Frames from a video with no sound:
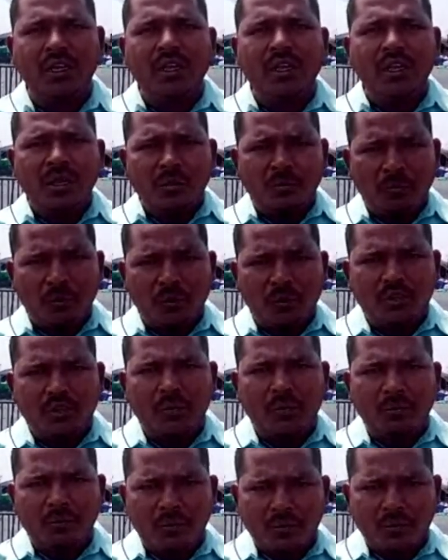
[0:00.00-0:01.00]
అందుతా ఉంది
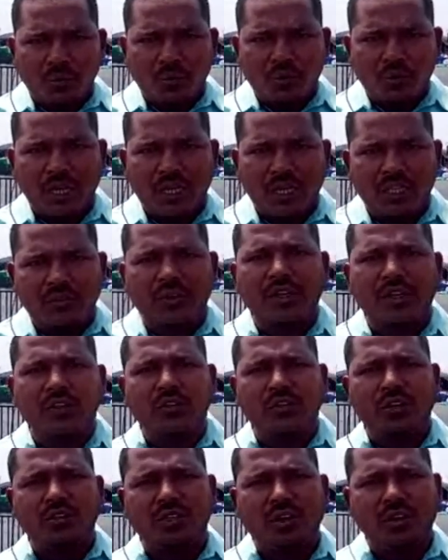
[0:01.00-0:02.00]
మొత్తం నూట
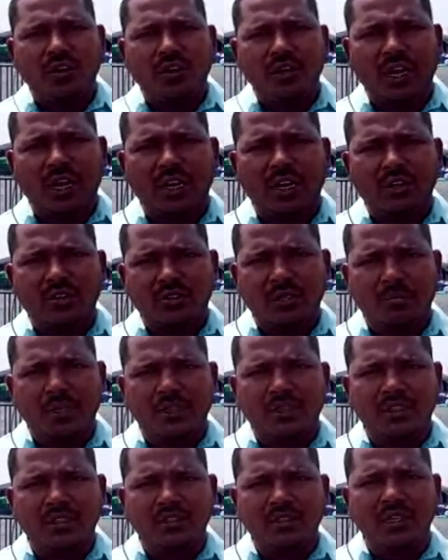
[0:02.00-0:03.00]
ఇరవై ఐదు
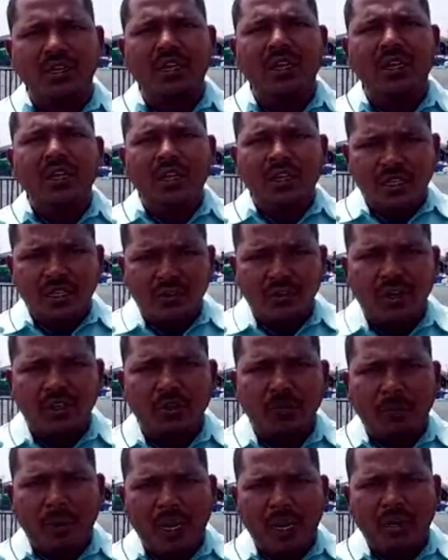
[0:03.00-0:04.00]
నియోజకవర్గాలకు సంబంధించి
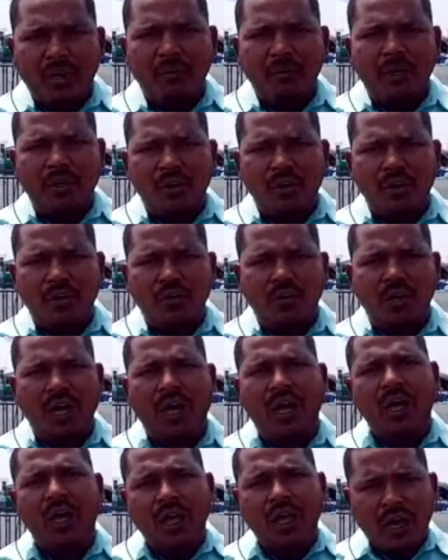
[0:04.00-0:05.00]
ఇరవై ఐదు
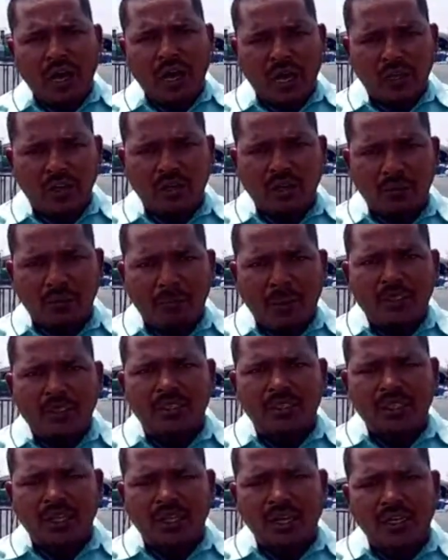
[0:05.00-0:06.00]
పార్లమెంట్ లో కూడా
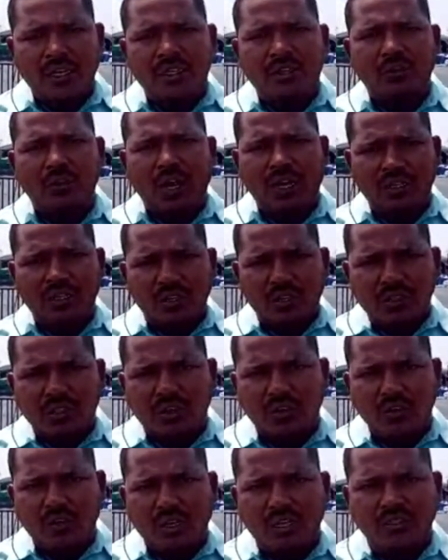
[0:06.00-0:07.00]
ఆ యొక్క
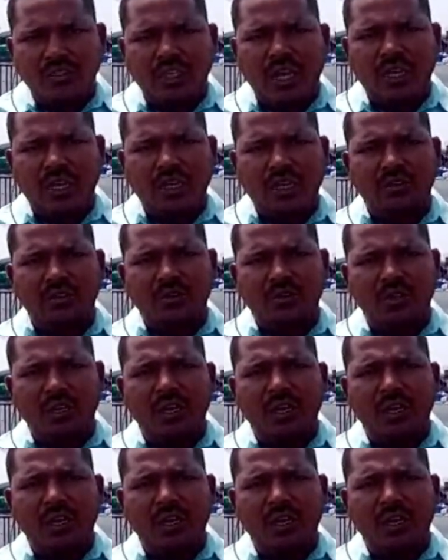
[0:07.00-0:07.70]
బాధ్యతలన్నీ కూడా నియోజకవర్గ